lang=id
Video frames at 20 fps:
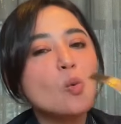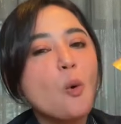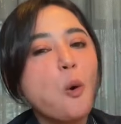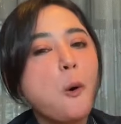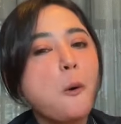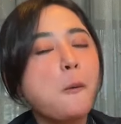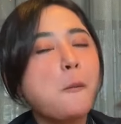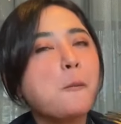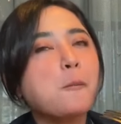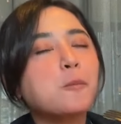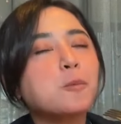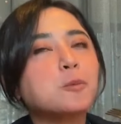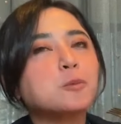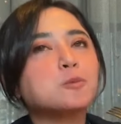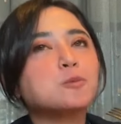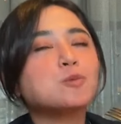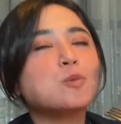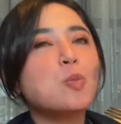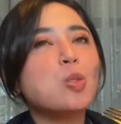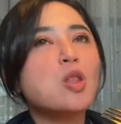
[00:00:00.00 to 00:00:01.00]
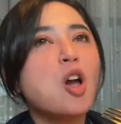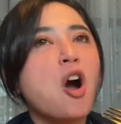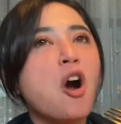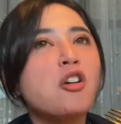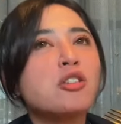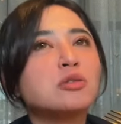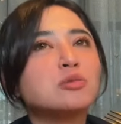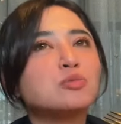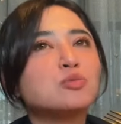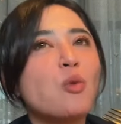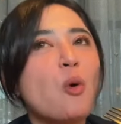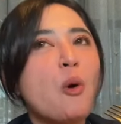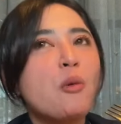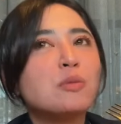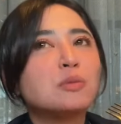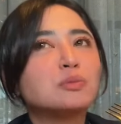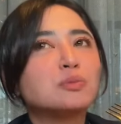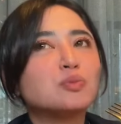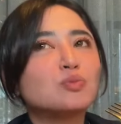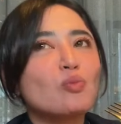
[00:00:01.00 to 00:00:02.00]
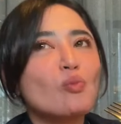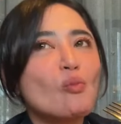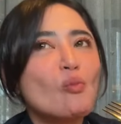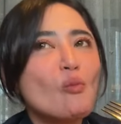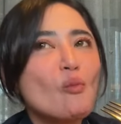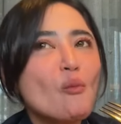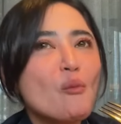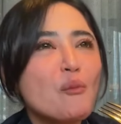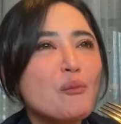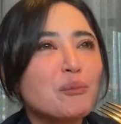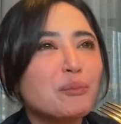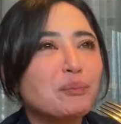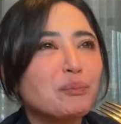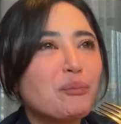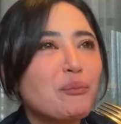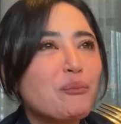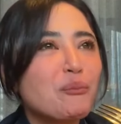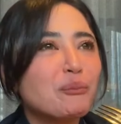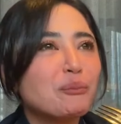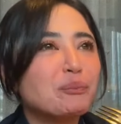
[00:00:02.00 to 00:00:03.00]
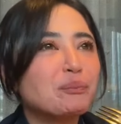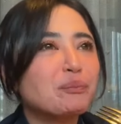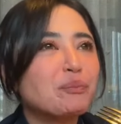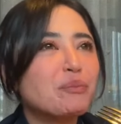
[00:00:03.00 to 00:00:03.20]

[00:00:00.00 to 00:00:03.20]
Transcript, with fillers: habis dia ngomong aku ngomong sama dirimu ya tolong